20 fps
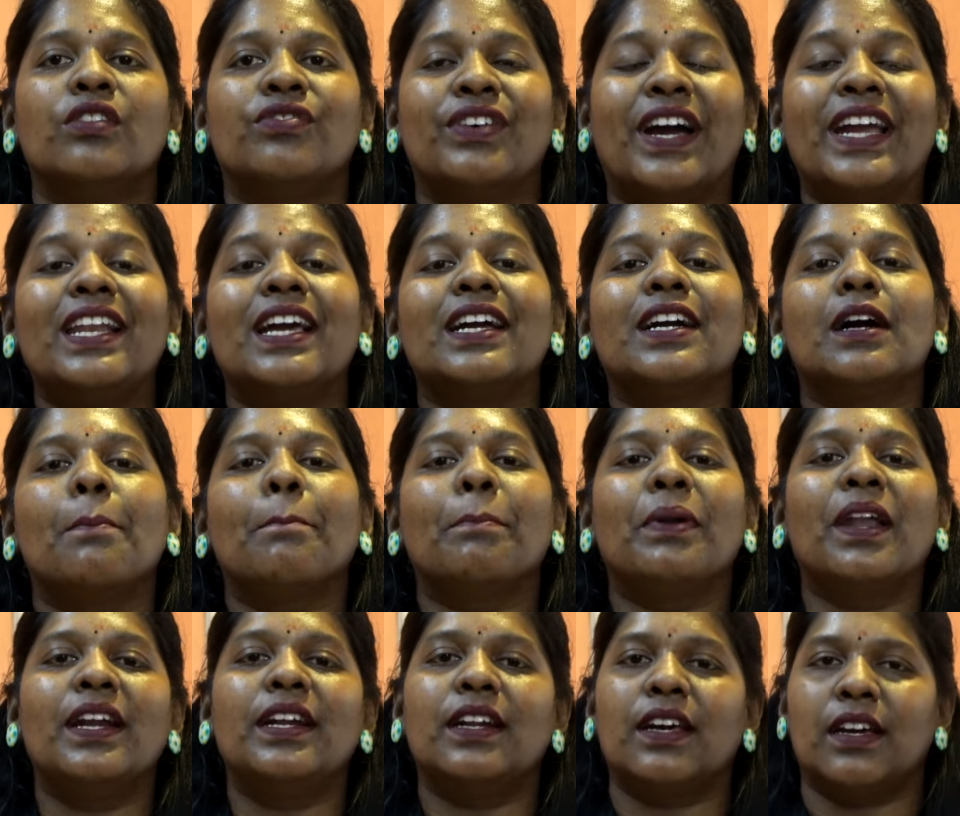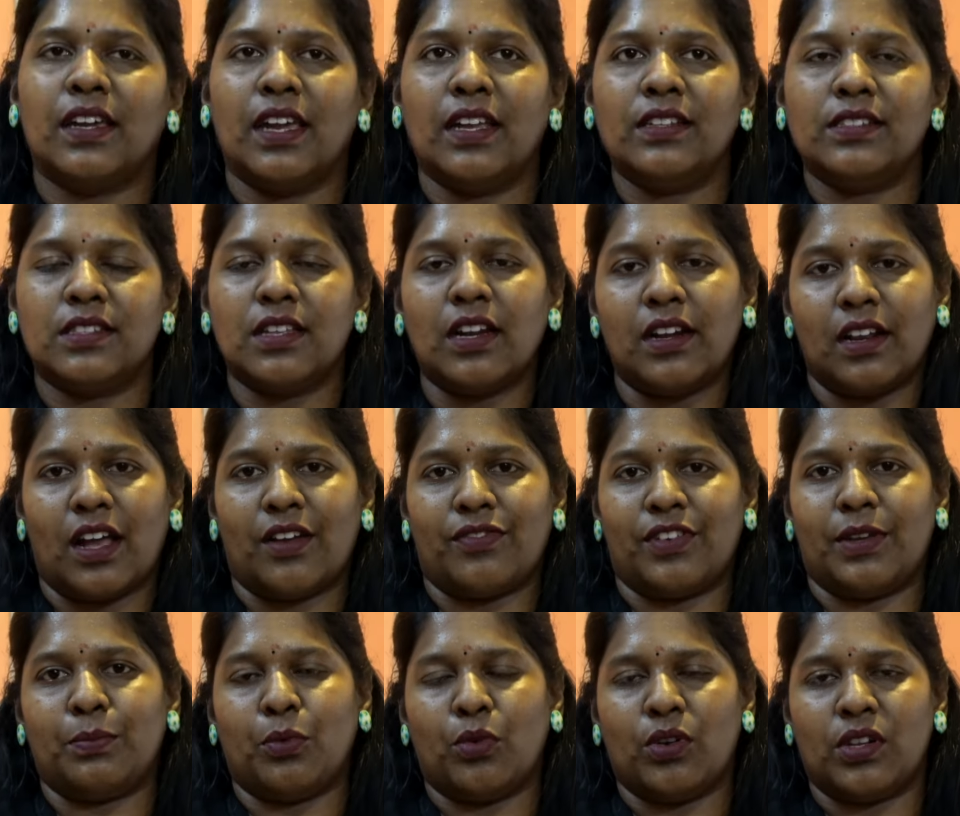ஃபைல் அ கம்ப்ளைண்ட் அகேன்ஸ்ட் த
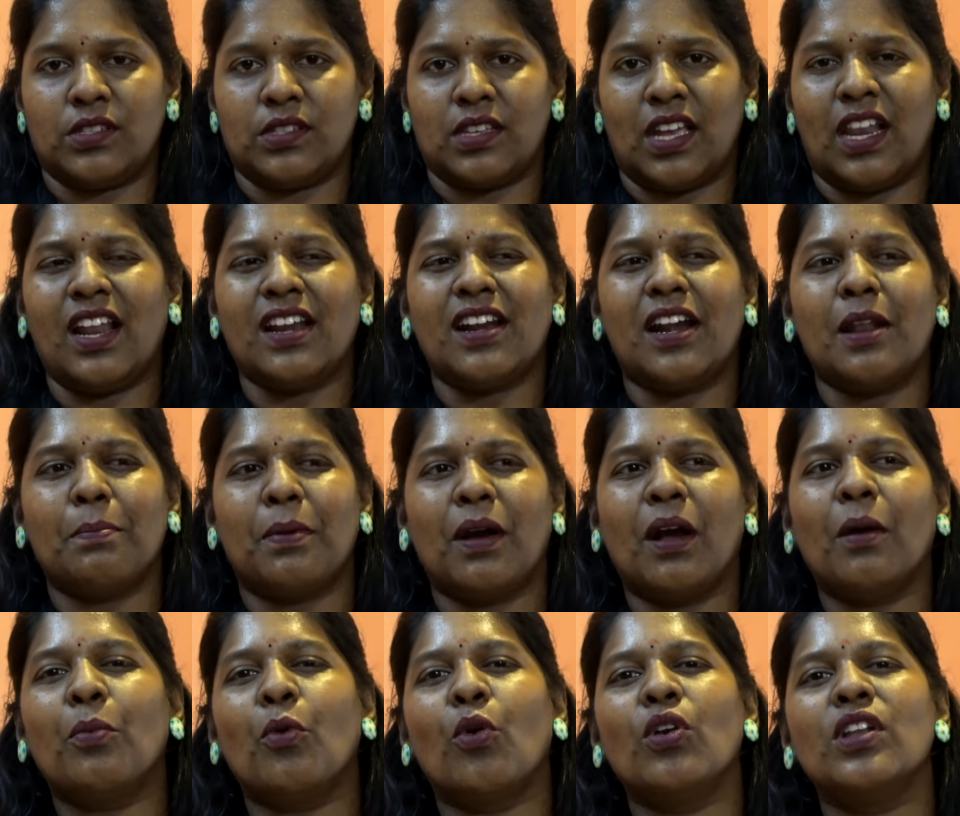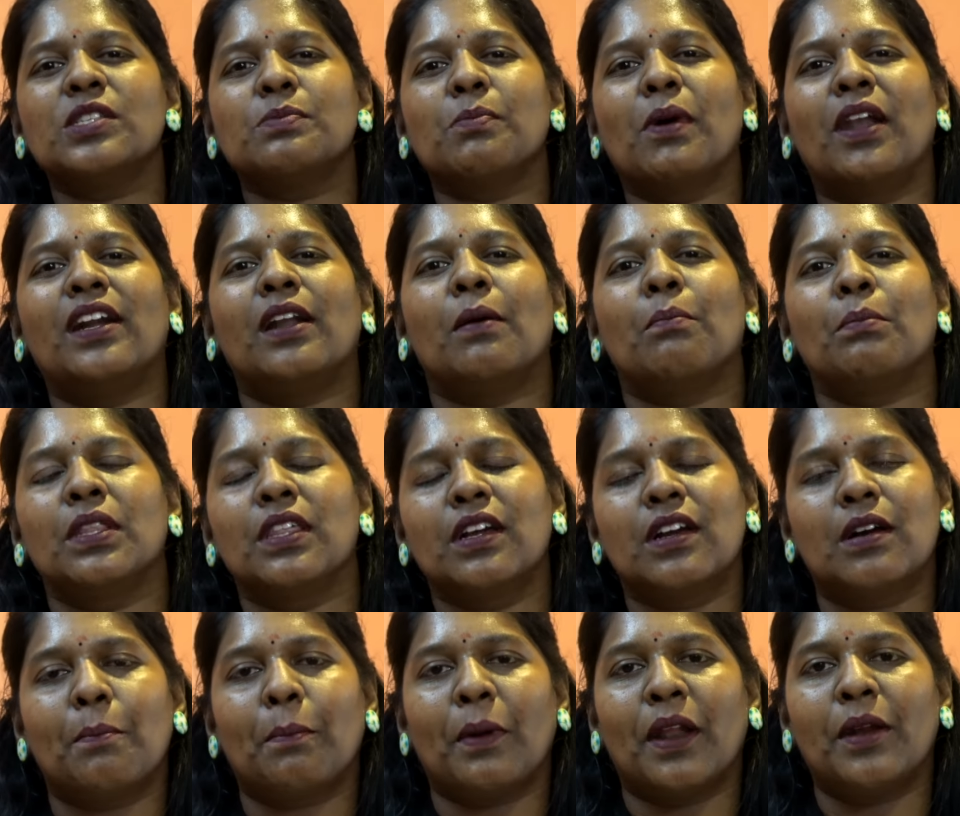டிராஃபிக் போலீஸ் எல்லாம் நடப்பாங்க போலீஸ் மேலே நம்ம எது
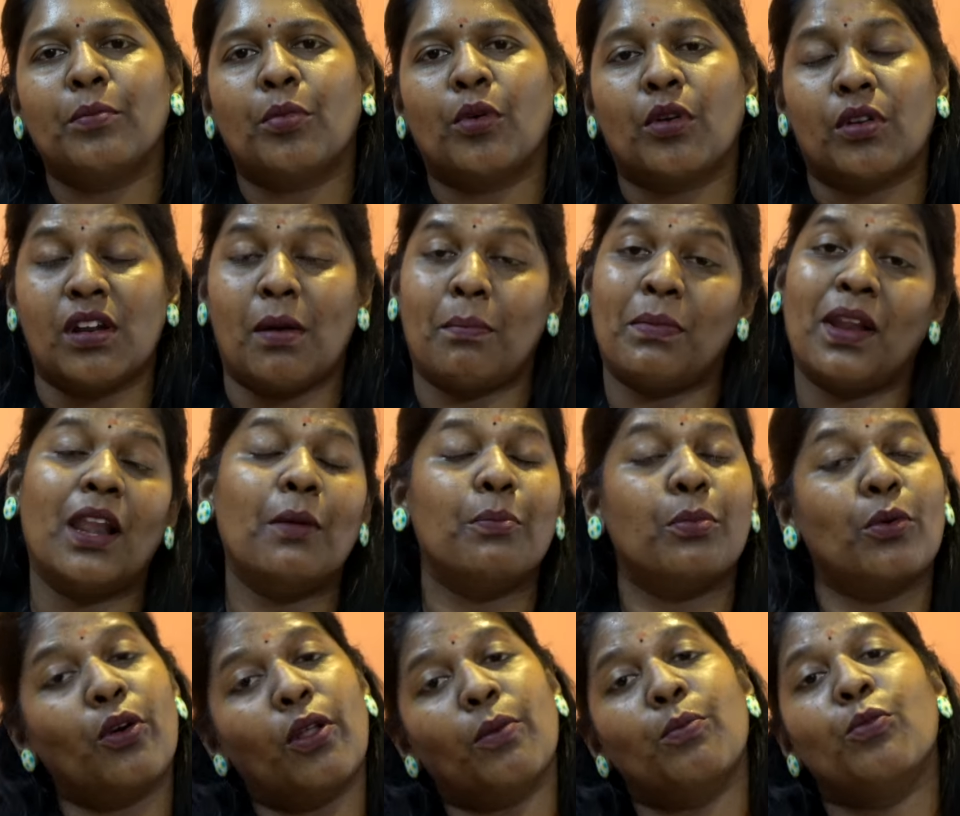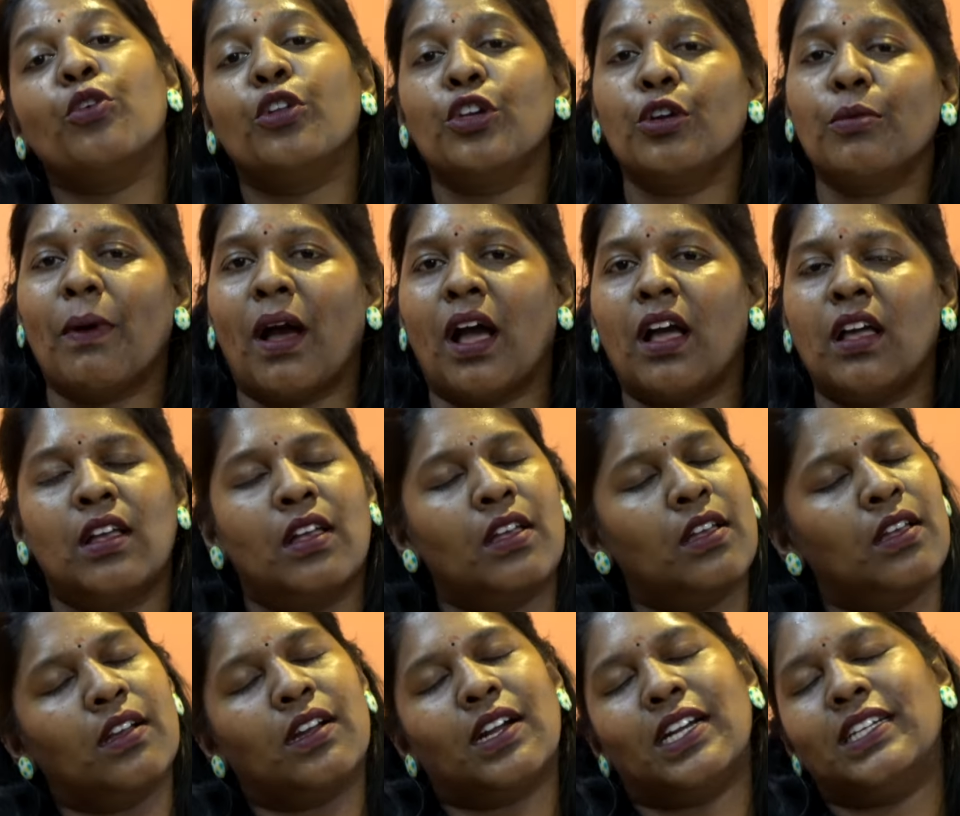கம்ப்ளைண்ட் போடணும் நம்மளால் போட முடியுமா
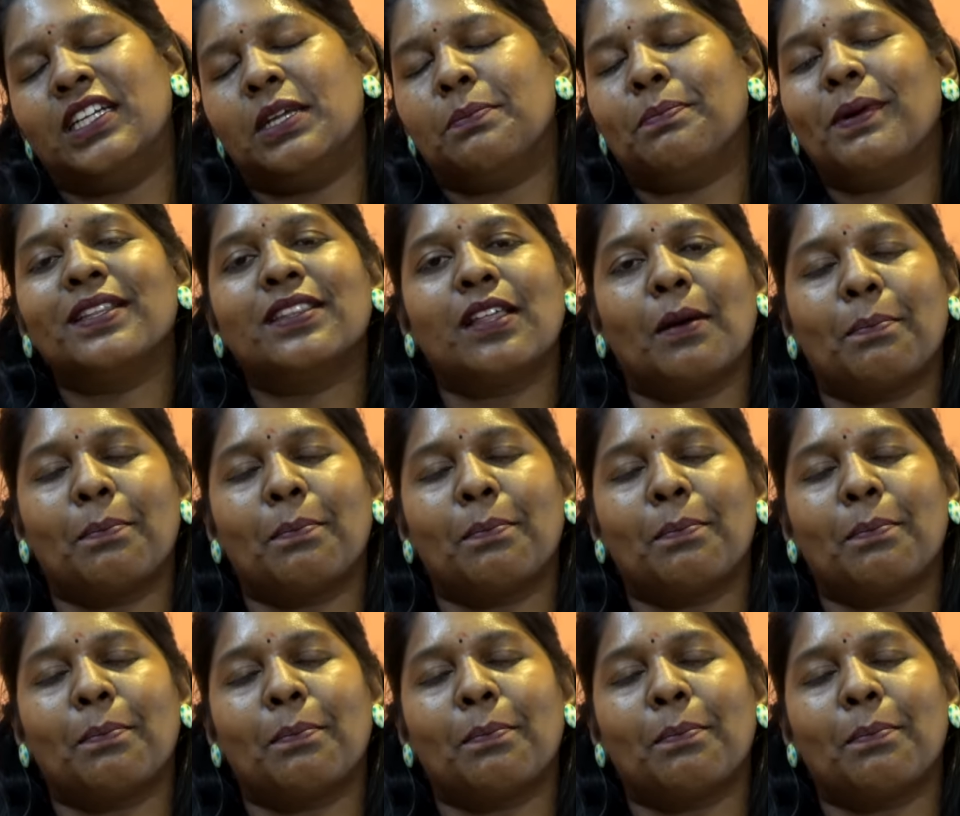கண்டிப்பாக